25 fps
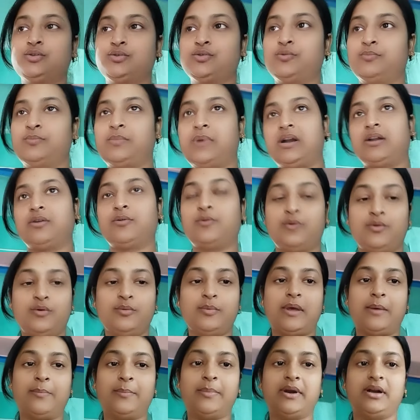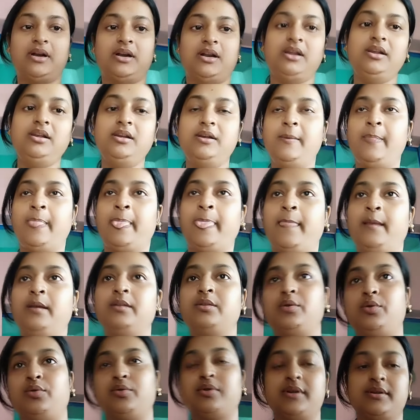সোমবারে কোনো ব্যাপার নেই
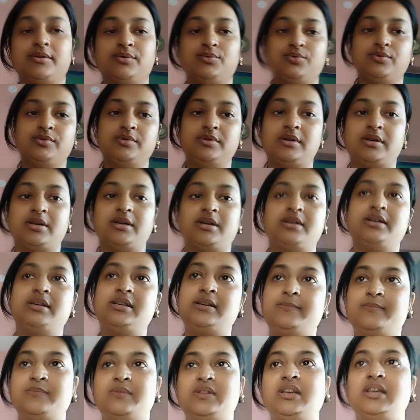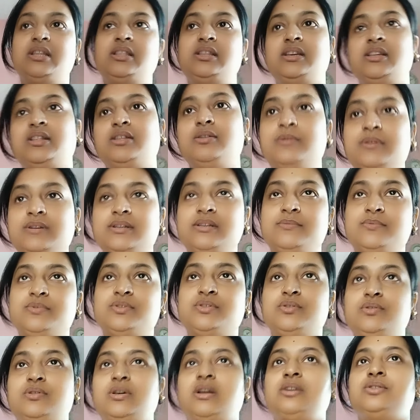তো ওকে একটু ডিম দিয়ে দিয়ে দেবো ডিম
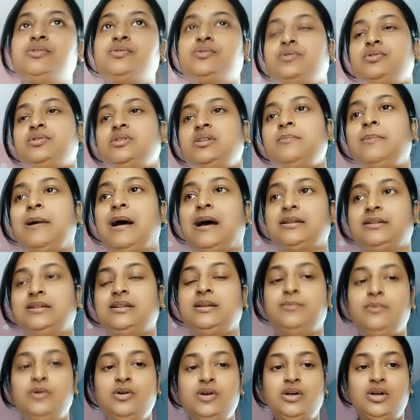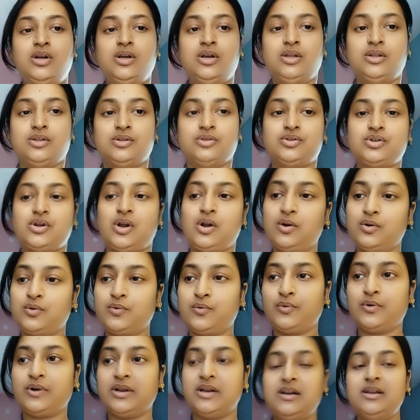সিদ্ধ আলু সিদ্ধ দিয়ে ভাত দেবো তো চলো
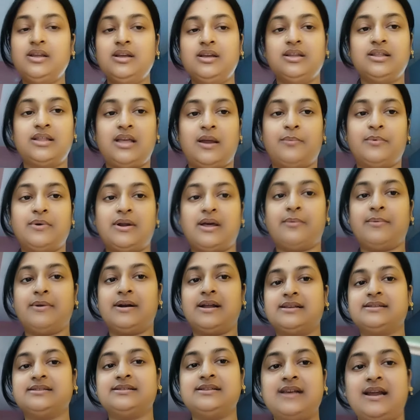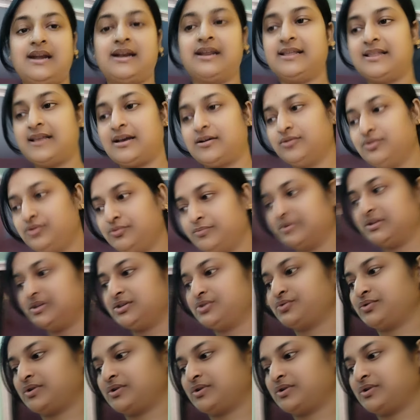করে নিই তারপরে আবার আসছি আর এই দেখো তোমাদের